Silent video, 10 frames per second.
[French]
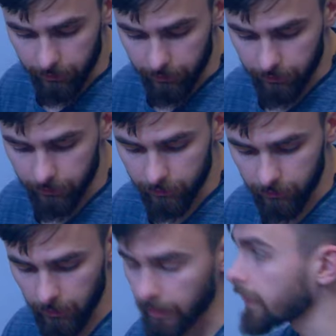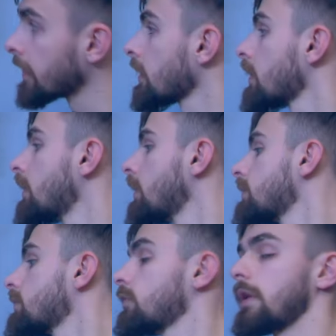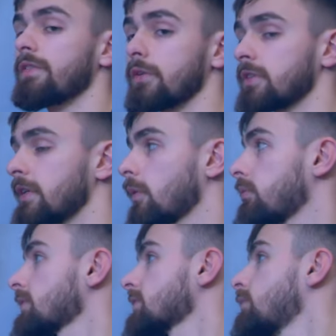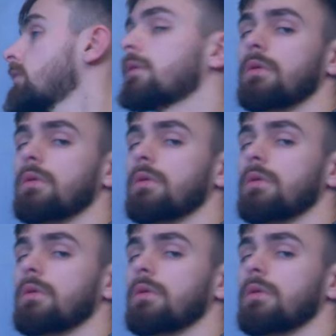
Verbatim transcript: Tu regardes quoi Emilien Je vais la vitesse du slider pour voir si c'était bon.